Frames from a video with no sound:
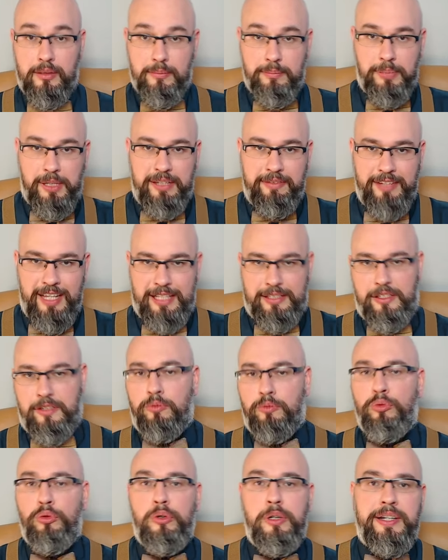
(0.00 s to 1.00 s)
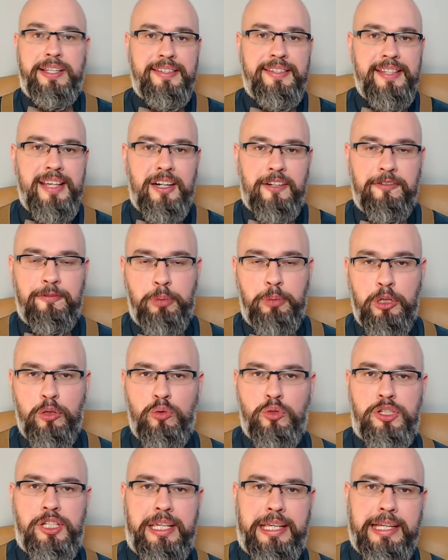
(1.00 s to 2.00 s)
Приветствую! Резерв
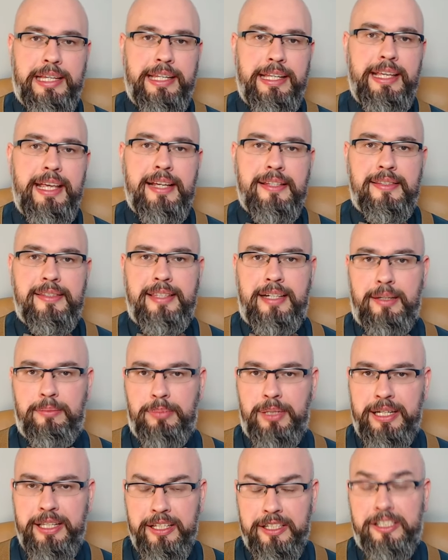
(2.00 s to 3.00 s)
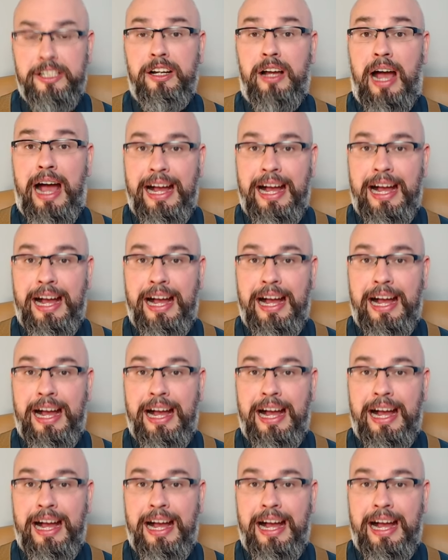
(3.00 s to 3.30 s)
Плюс и реестр Бриг,